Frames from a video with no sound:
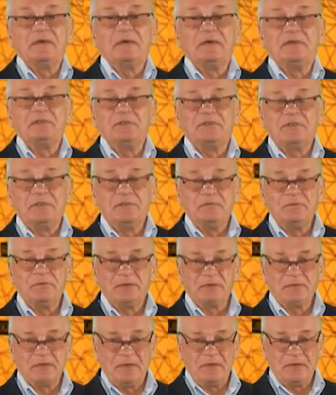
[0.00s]

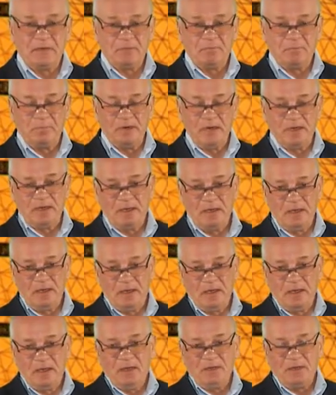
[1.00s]
радио-телевизионной компании
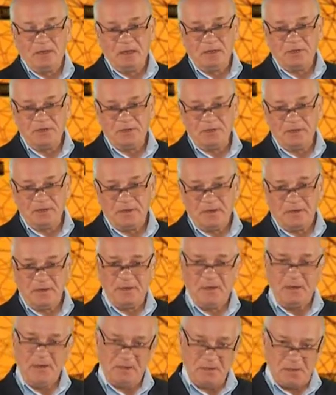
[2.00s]
«Нальчик»,
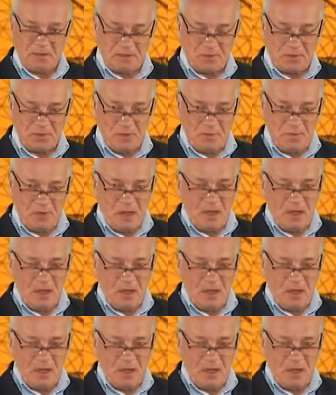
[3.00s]
«Калейдоскоп»,